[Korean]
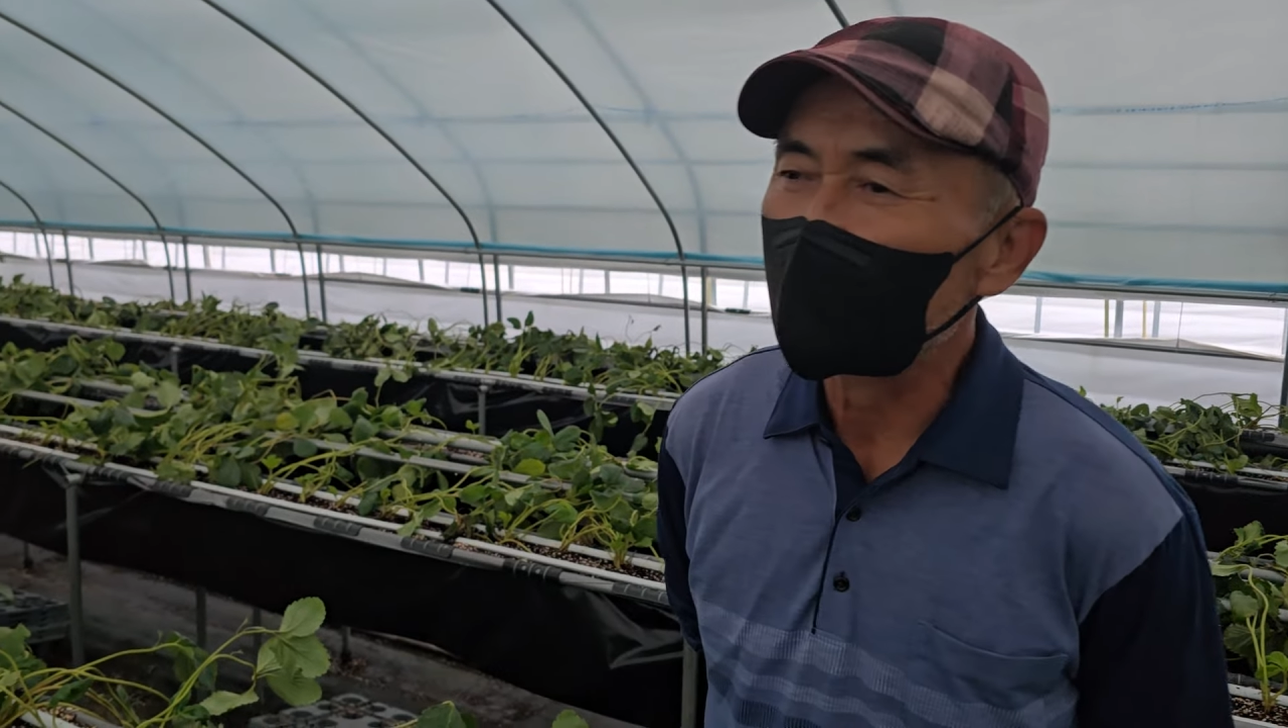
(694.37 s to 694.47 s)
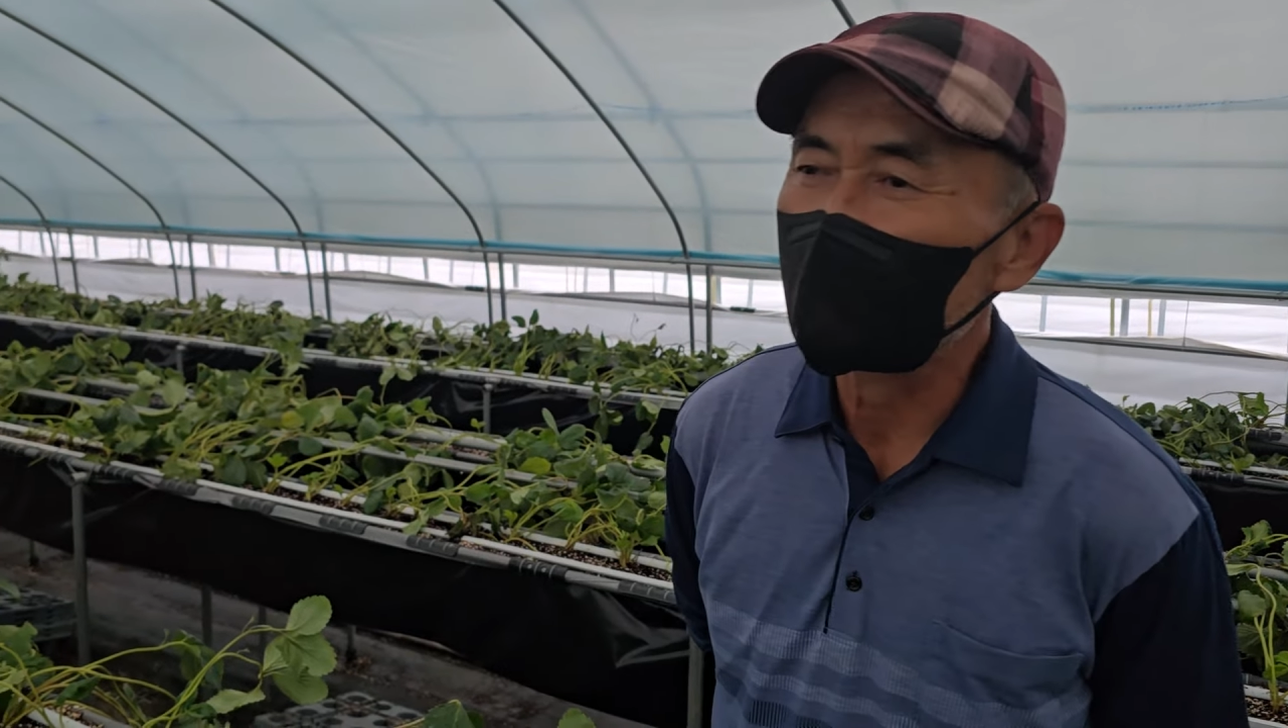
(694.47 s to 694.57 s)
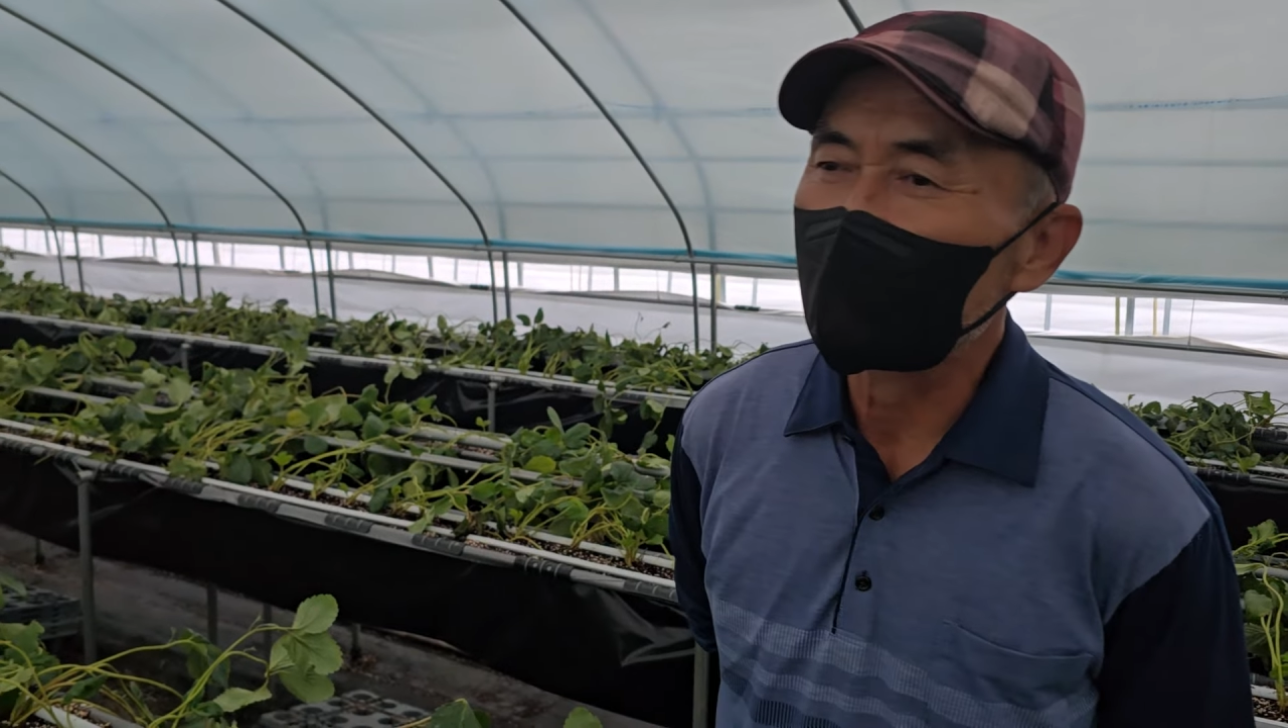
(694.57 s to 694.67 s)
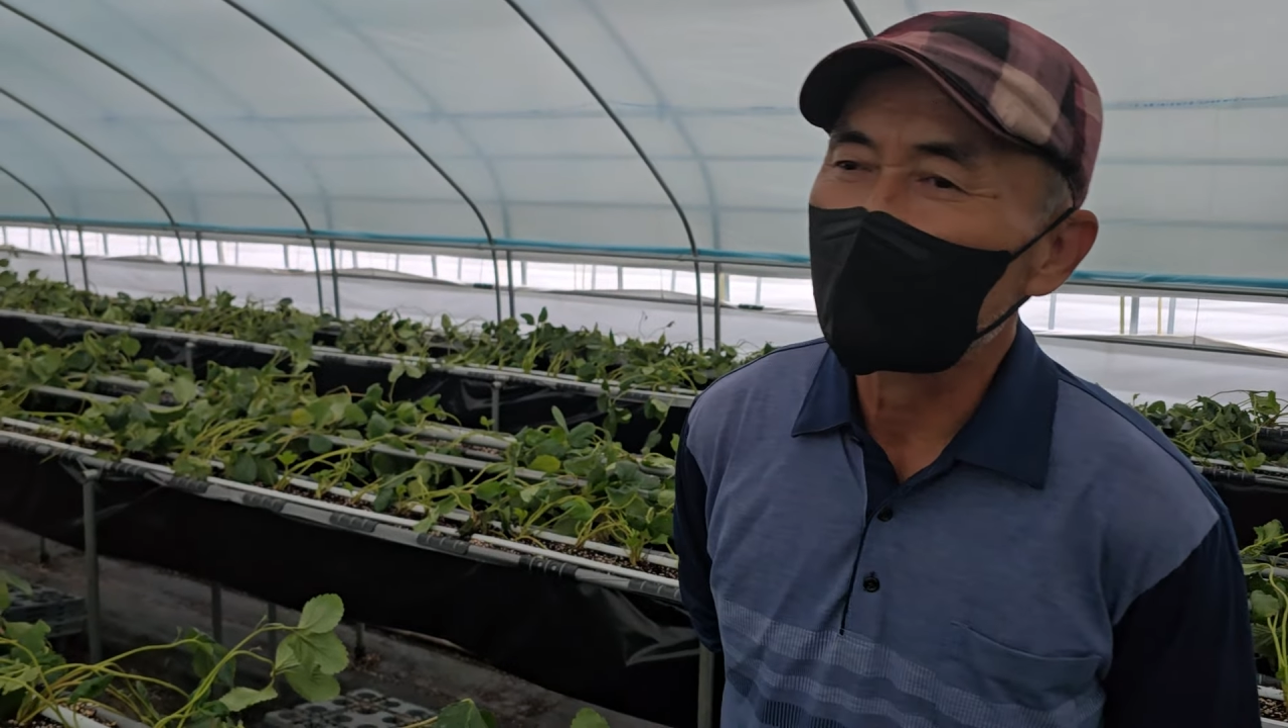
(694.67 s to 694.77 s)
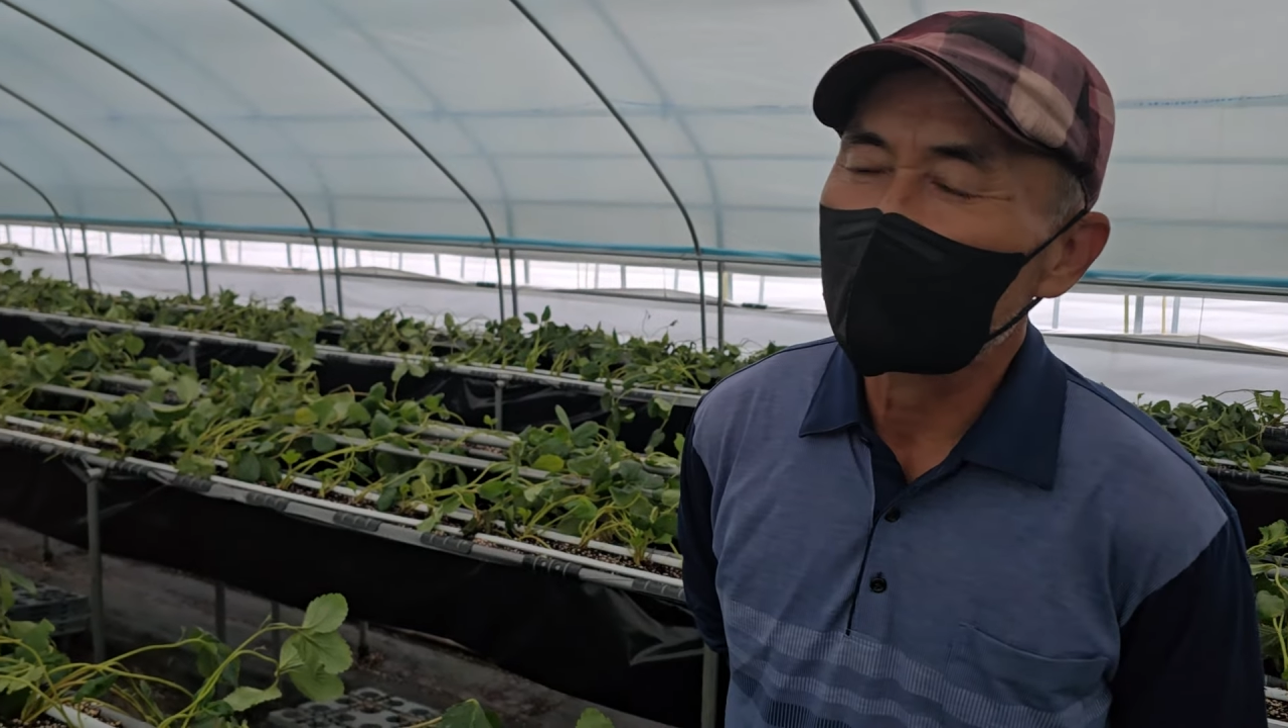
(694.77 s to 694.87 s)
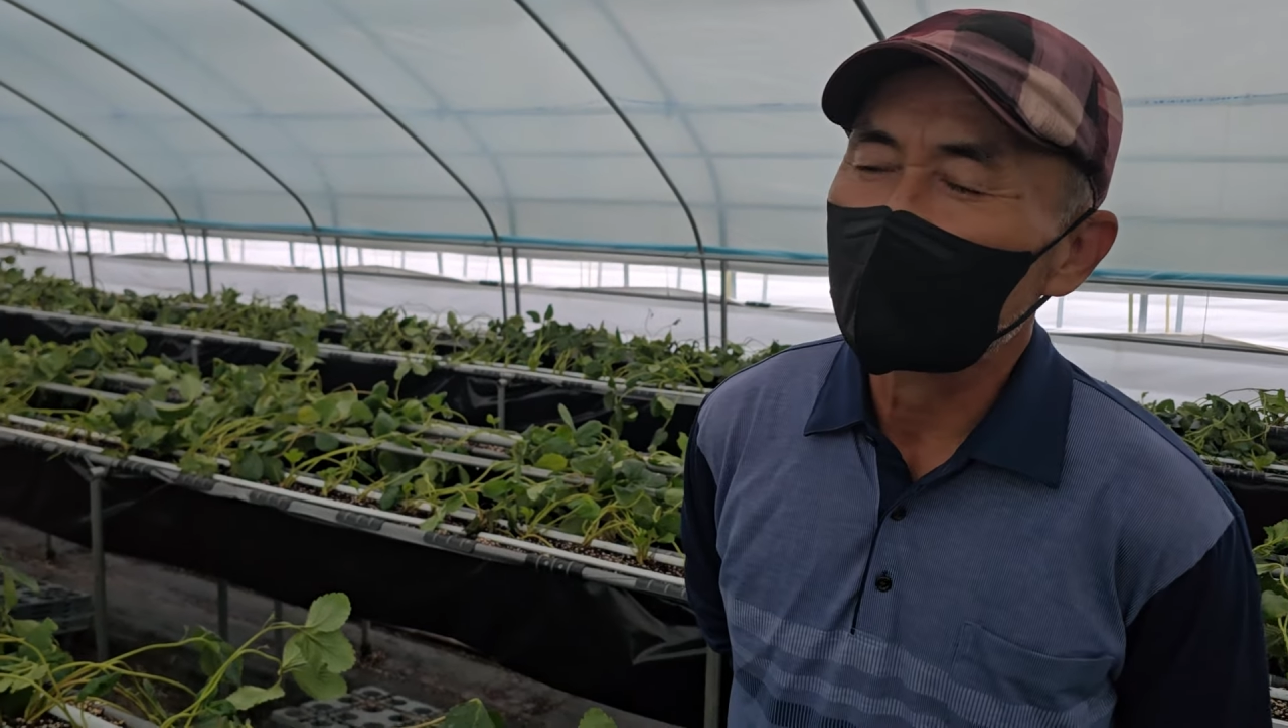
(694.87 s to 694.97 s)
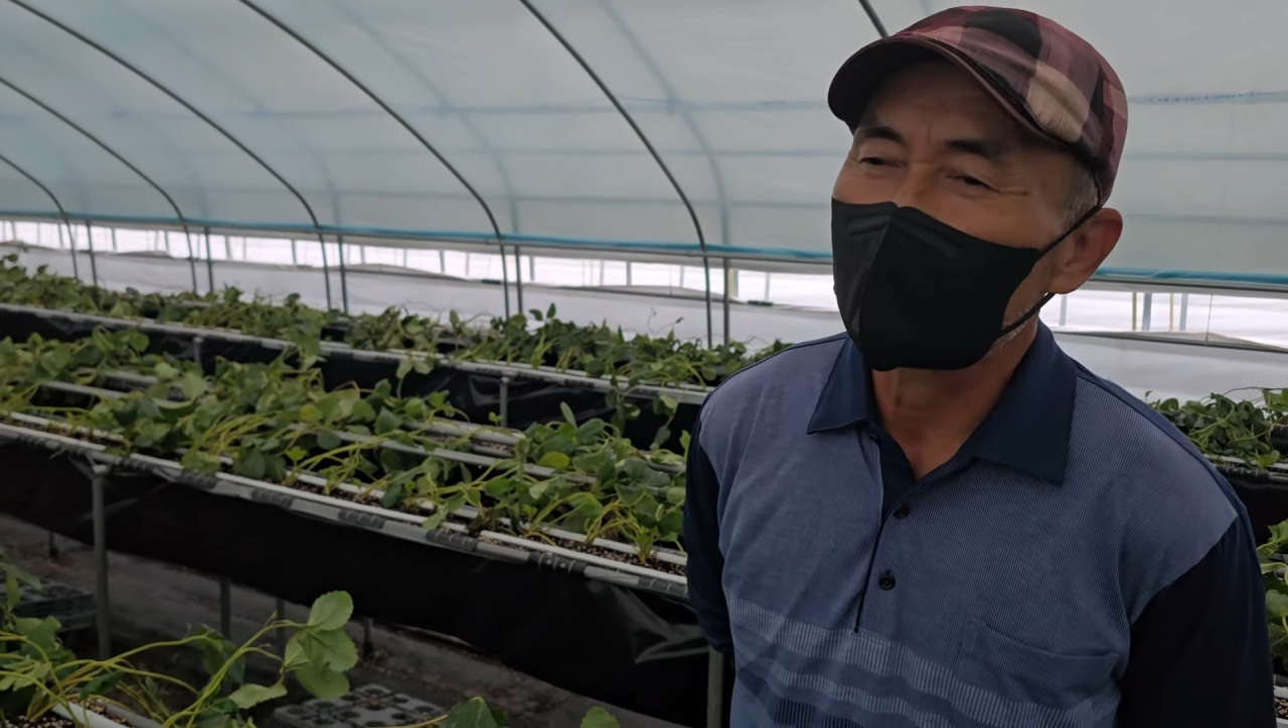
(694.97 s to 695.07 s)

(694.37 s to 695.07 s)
갖다가